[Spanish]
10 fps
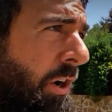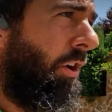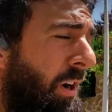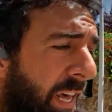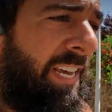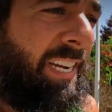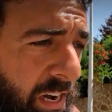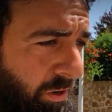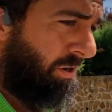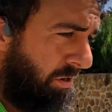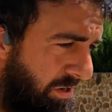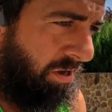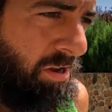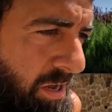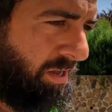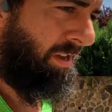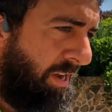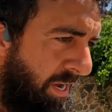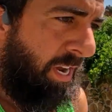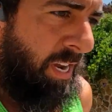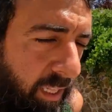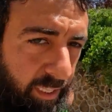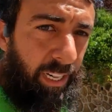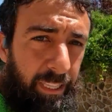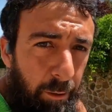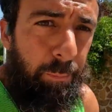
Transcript: Ola de calor, treinta